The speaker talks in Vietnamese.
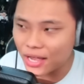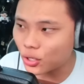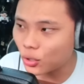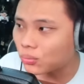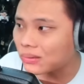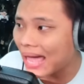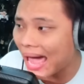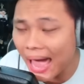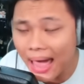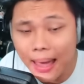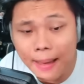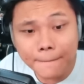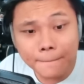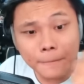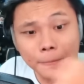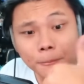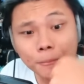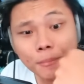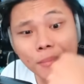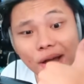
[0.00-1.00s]
chúng ta
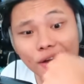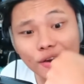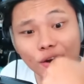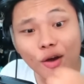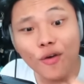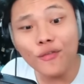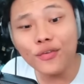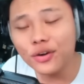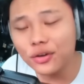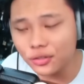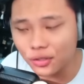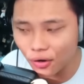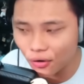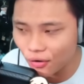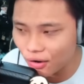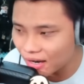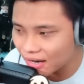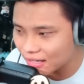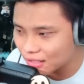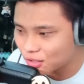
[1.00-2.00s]
bắt đầu video
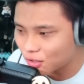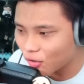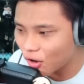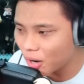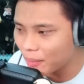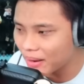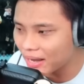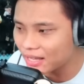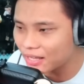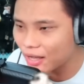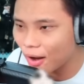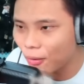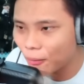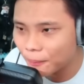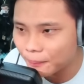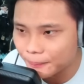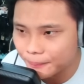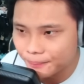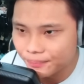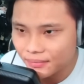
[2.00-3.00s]
thôi. Let's go baby vô.
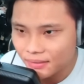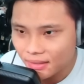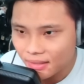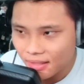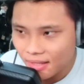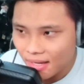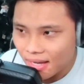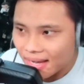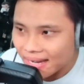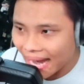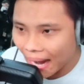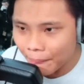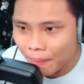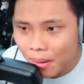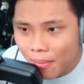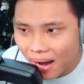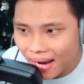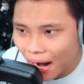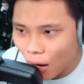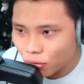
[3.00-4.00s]
Cảnh
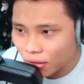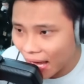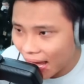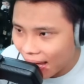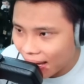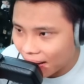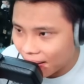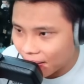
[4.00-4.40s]
bí mật đầu tiên.